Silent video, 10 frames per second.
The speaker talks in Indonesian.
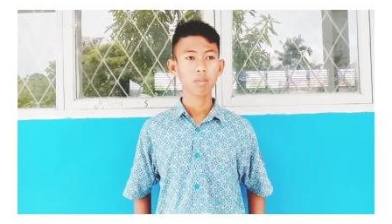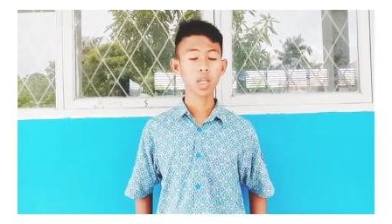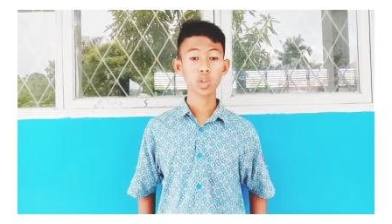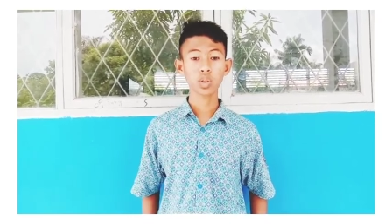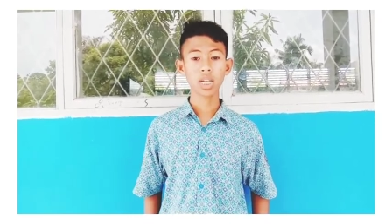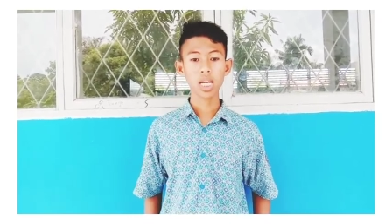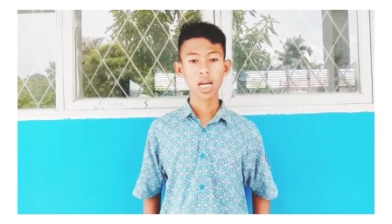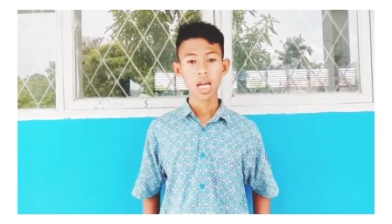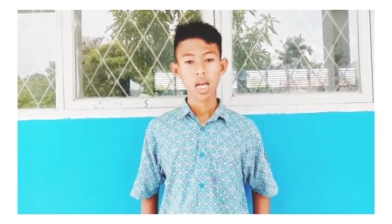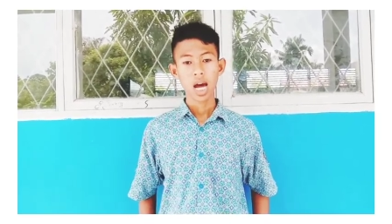Maksudnya,
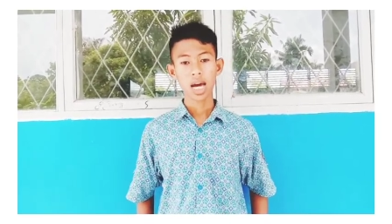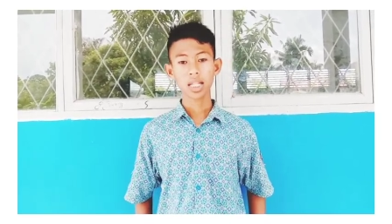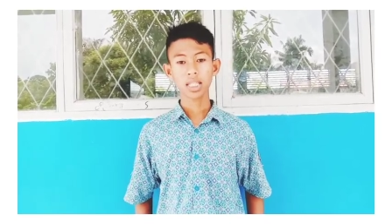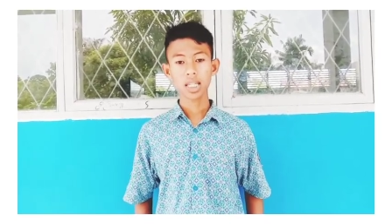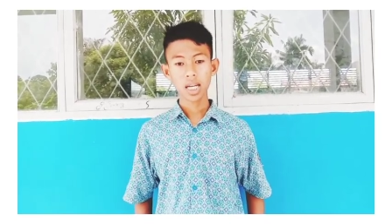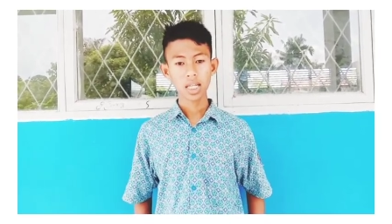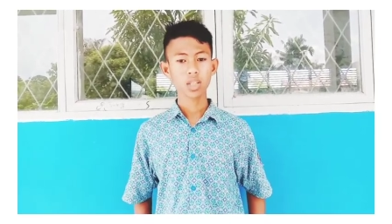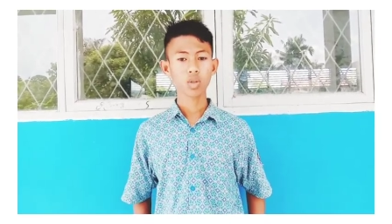harta itu